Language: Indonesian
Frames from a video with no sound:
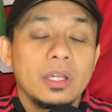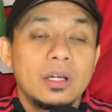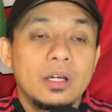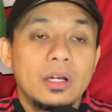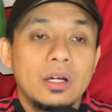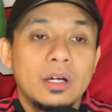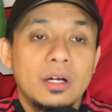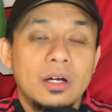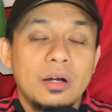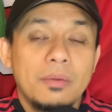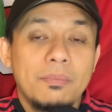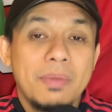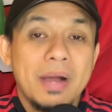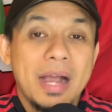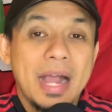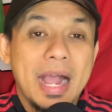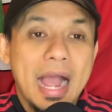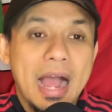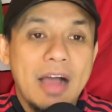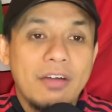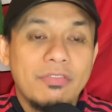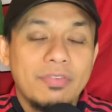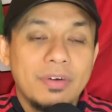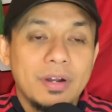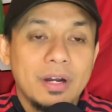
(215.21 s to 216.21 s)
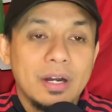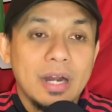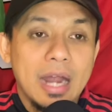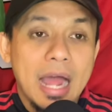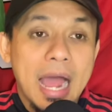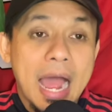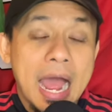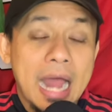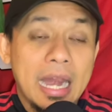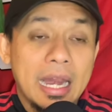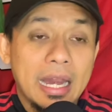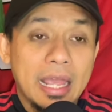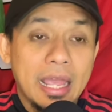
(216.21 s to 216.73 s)
e, mengcover
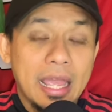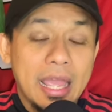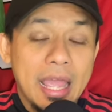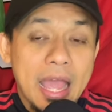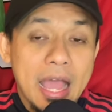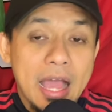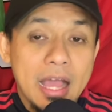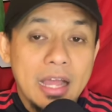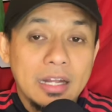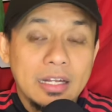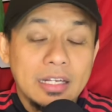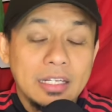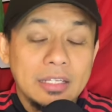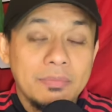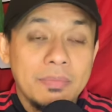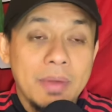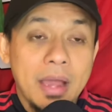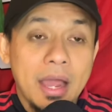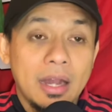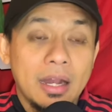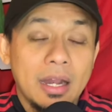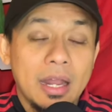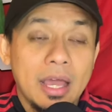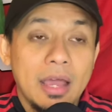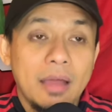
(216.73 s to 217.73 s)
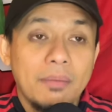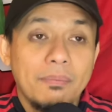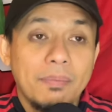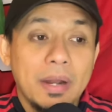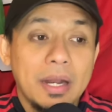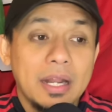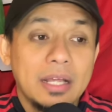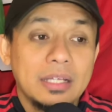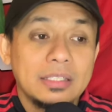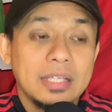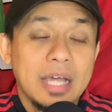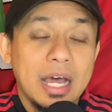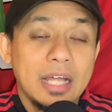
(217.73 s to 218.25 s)
area di mana
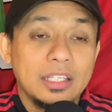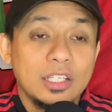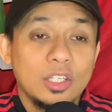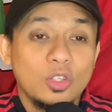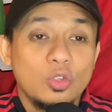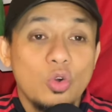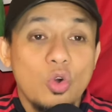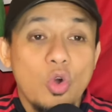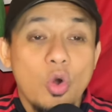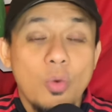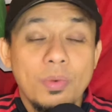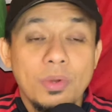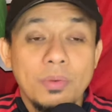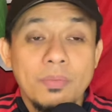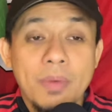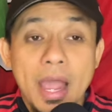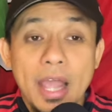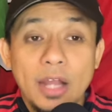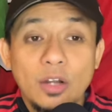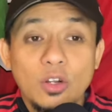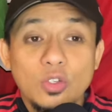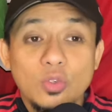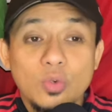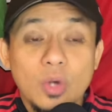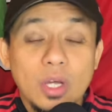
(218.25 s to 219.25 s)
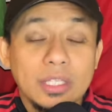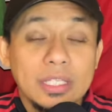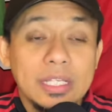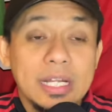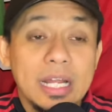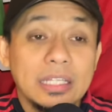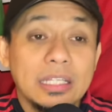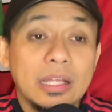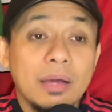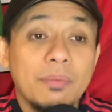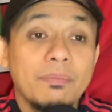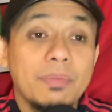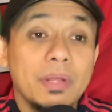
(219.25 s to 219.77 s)
pada saat itu Kobi Maino juga
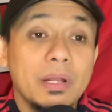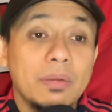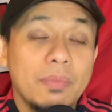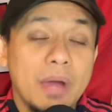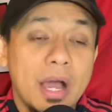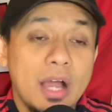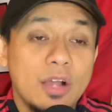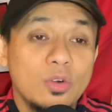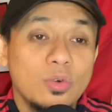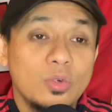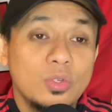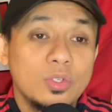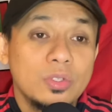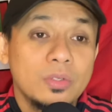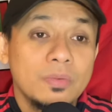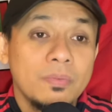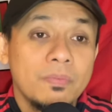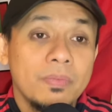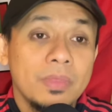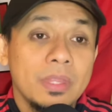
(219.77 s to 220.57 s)
tidak tampil bagus